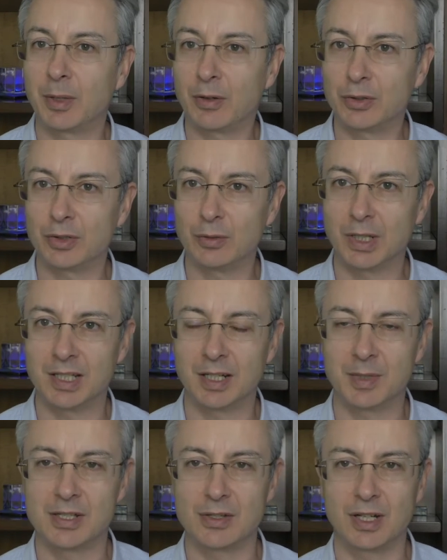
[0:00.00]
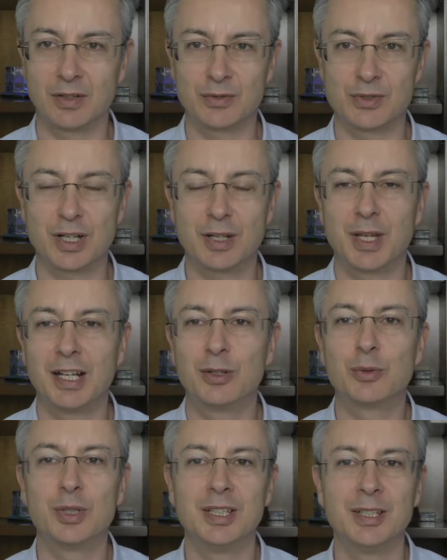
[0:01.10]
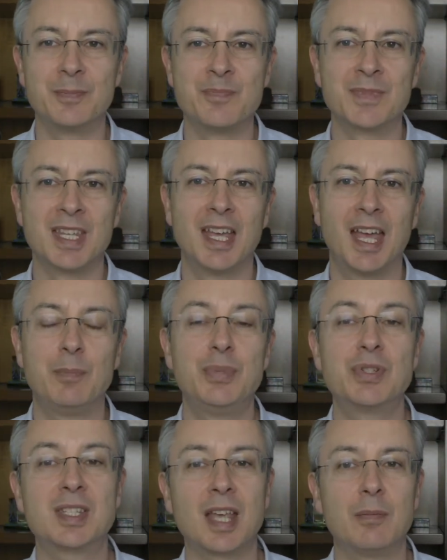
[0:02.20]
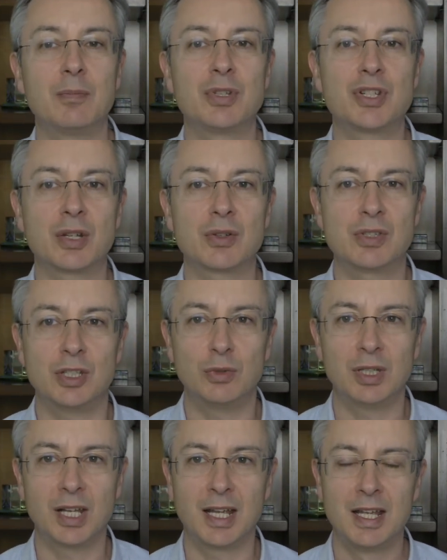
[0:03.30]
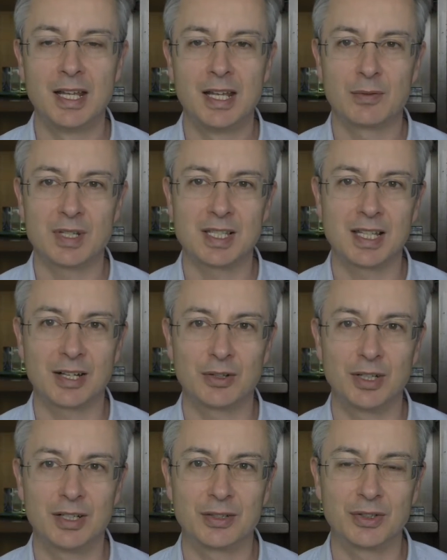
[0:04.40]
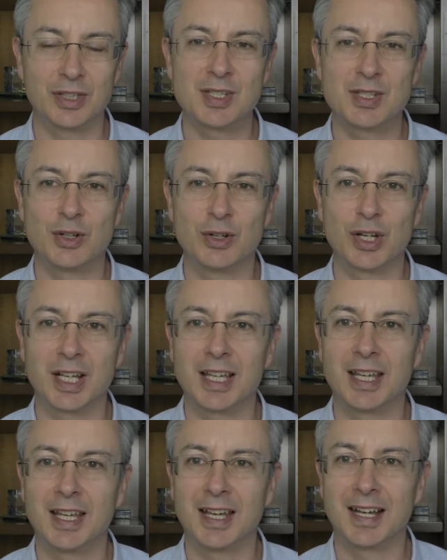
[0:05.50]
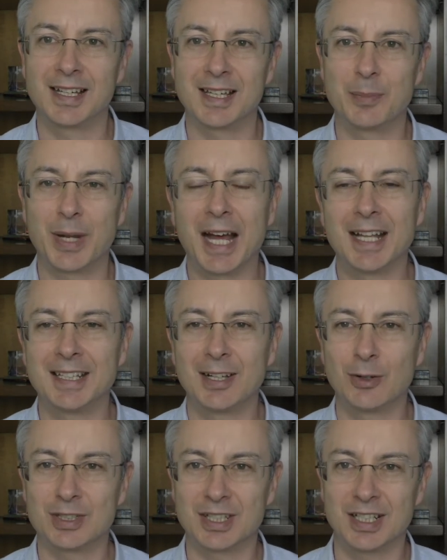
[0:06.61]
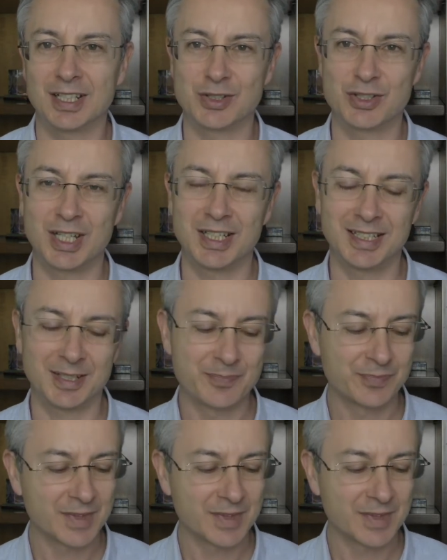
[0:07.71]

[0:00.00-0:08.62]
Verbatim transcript: per quanto riguarda la mia zona, funziona meglio, quindi è più semplice costituire questa connessione che è anche pratica, oltre che energetica.